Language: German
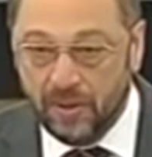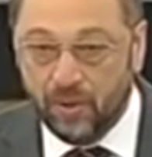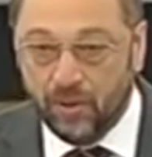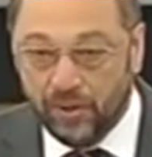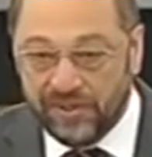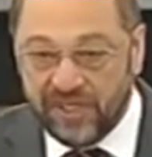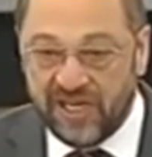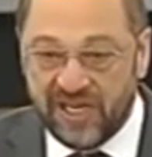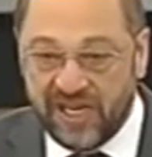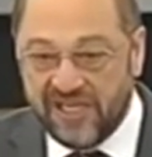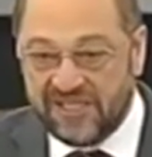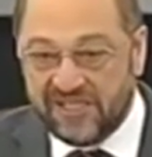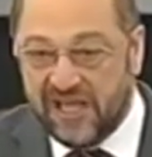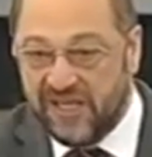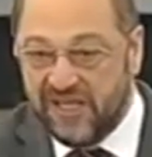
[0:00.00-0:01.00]
und den
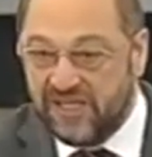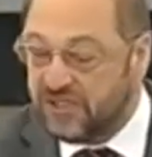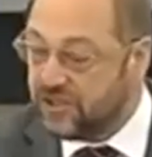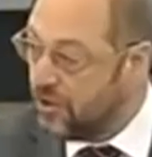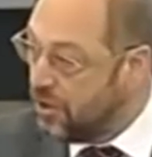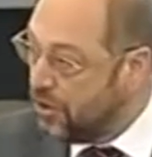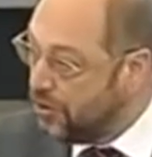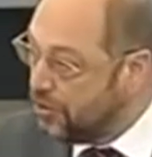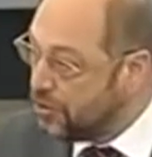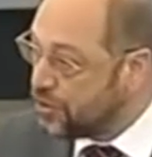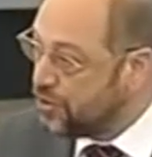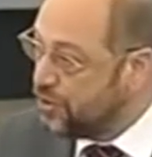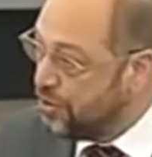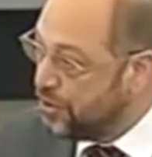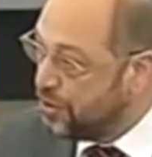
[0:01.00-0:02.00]
rest der nicht zur
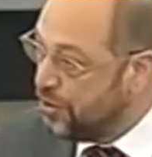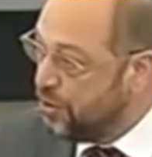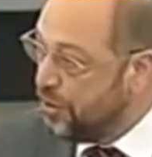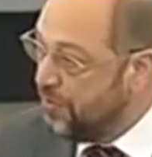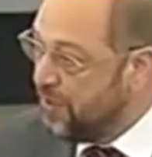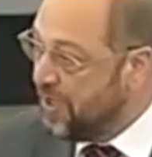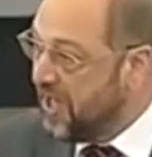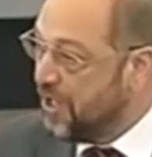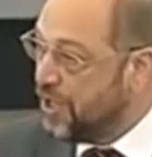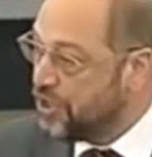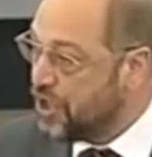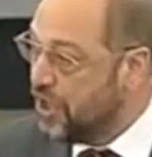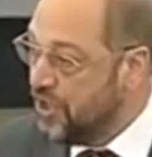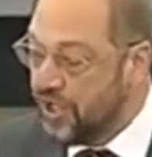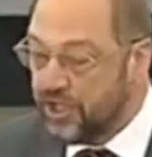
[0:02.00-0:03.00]
eurozone gehört mit einer
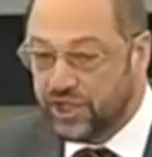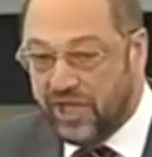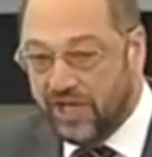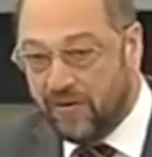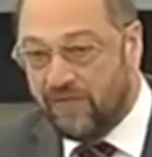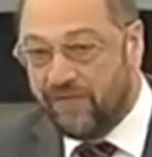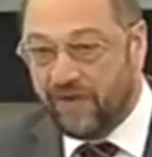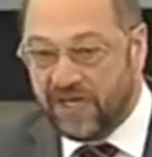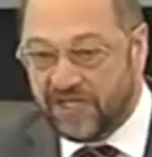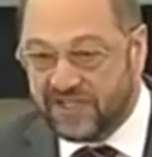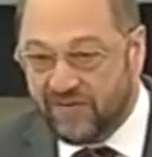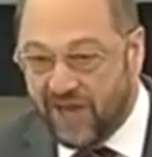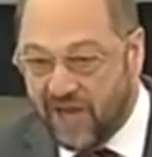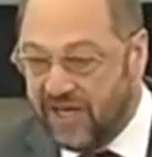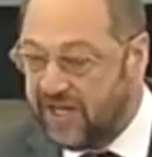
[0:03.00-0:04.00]
sonderstellung für das
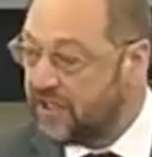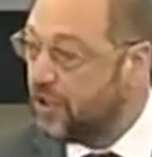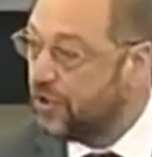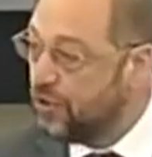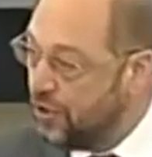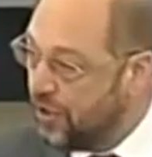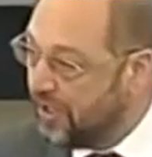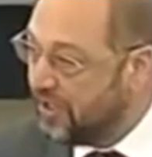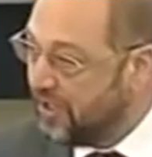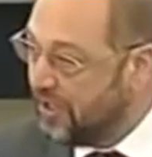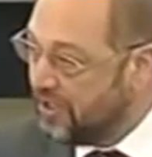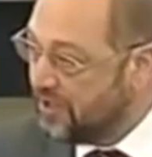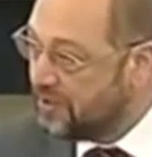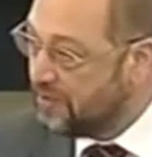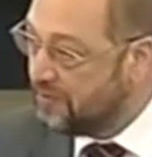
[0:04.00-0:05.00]
vereinigte
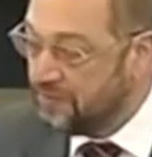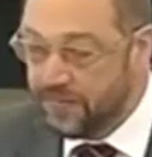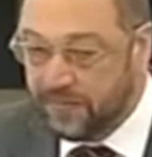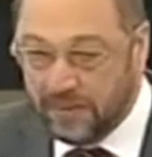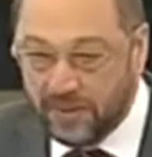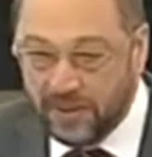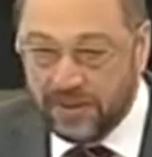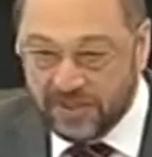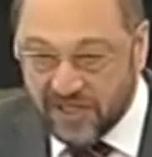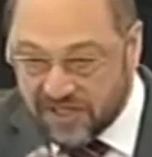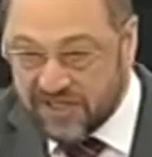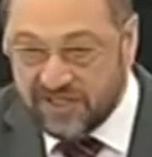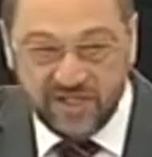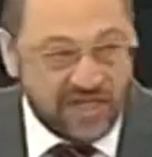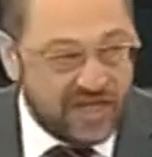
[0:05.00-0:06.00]
königreich. das
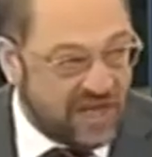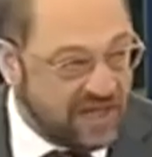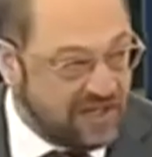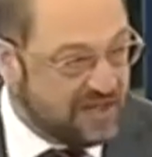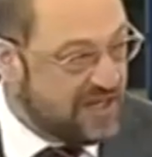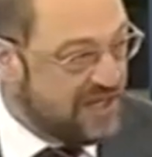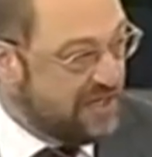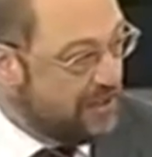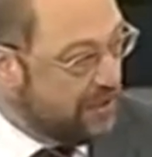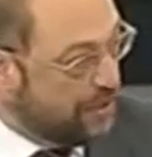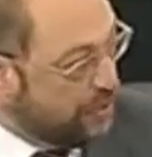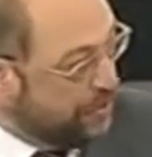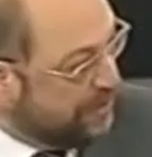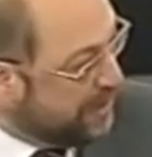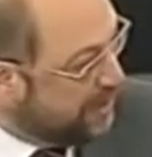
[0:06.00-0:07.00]
ist die realität in
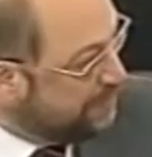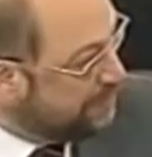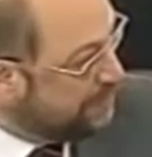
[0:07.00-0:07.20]
europa.